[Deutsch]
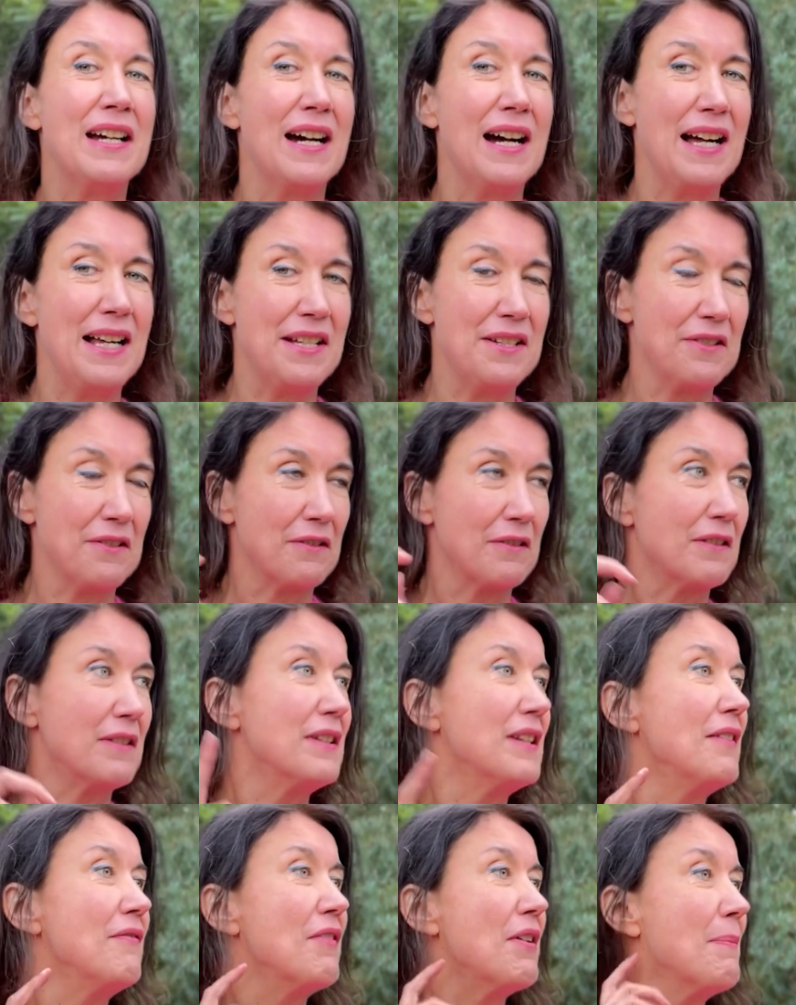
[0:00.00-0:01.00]
Also,
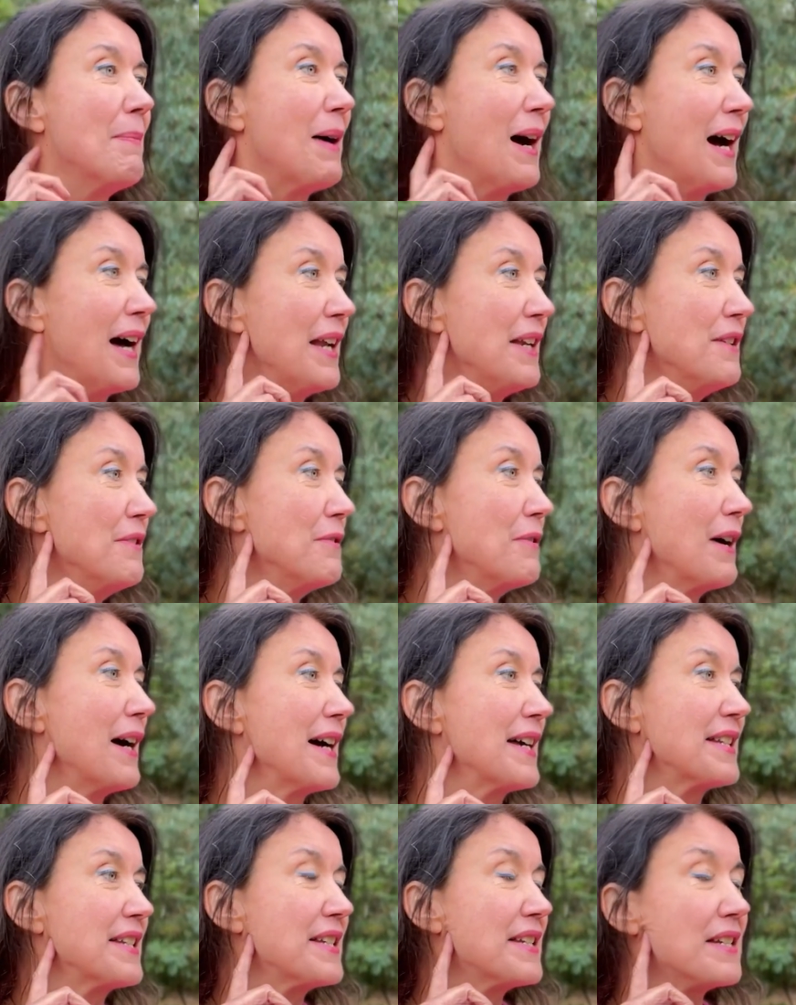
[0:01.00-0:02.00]
nehmen wir mal an, du
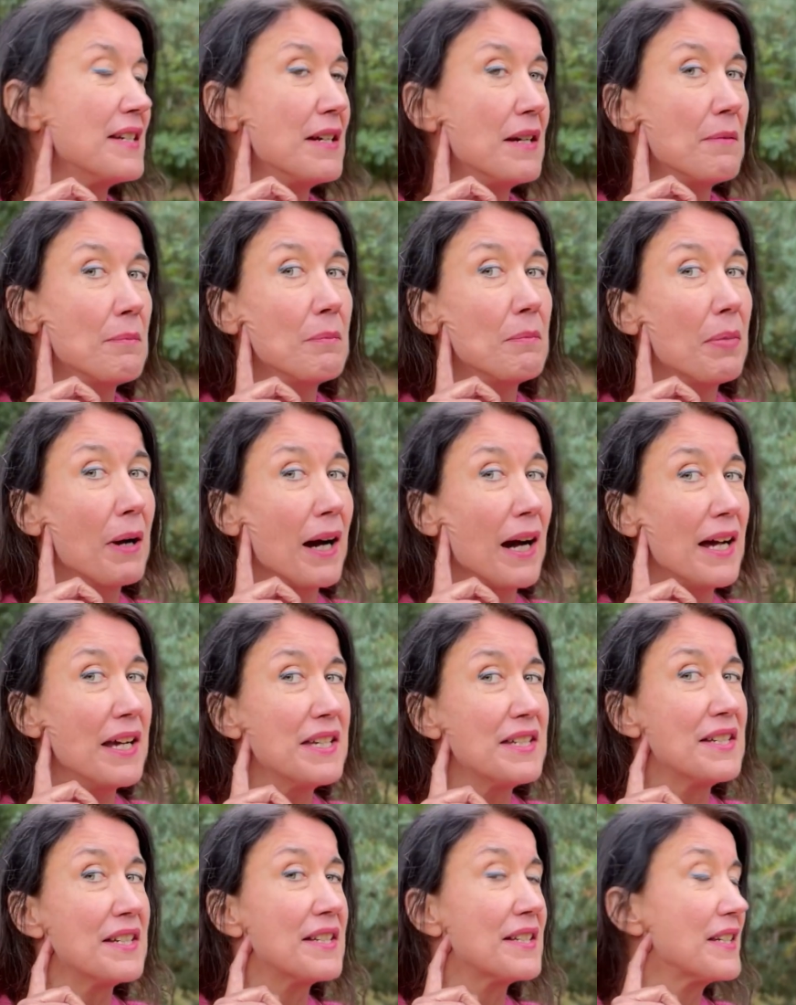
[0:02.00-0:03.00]
hast im
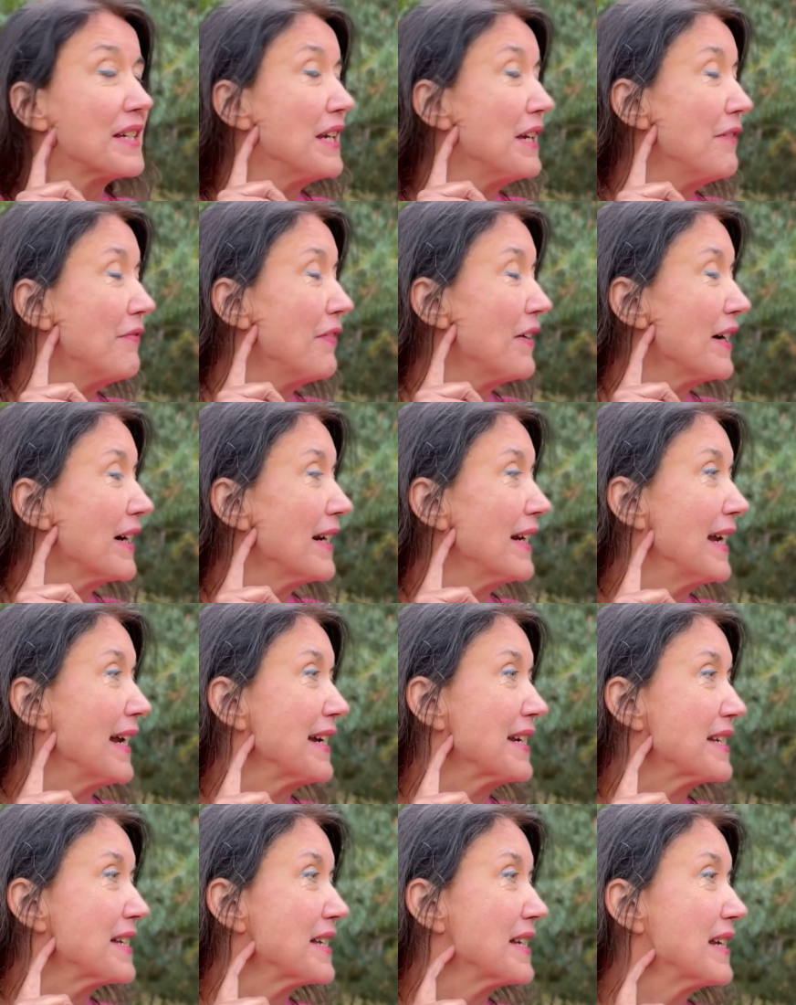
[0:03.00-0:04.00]
Bereich des
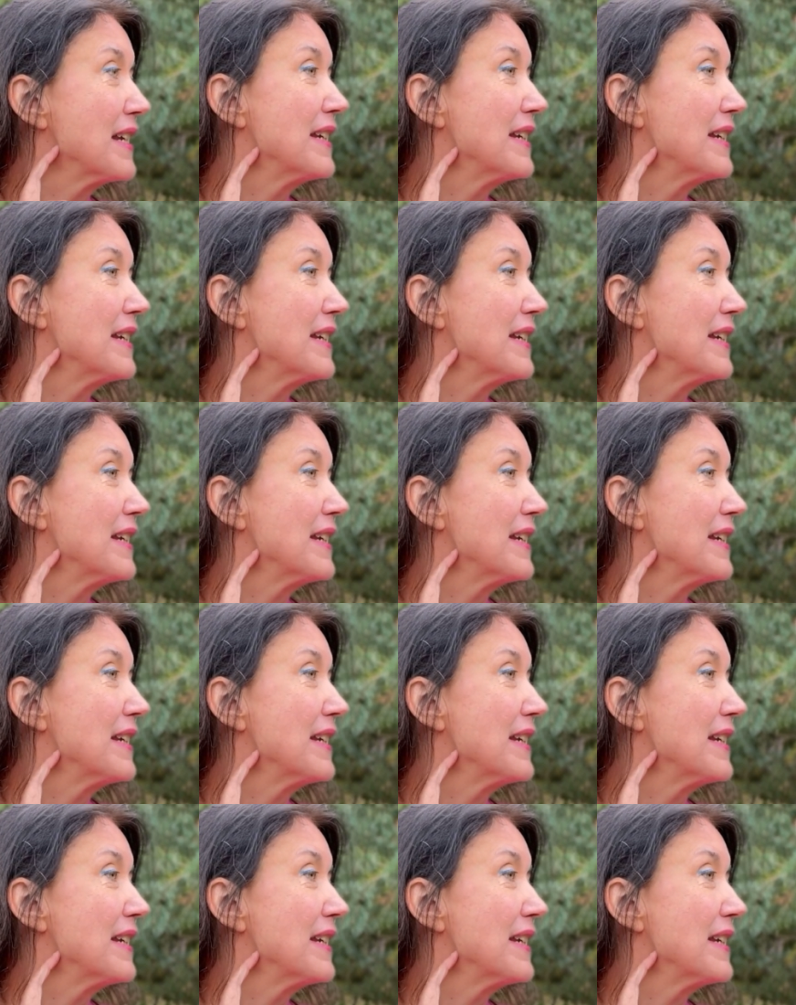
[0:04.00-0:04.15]
Kiefergelenks,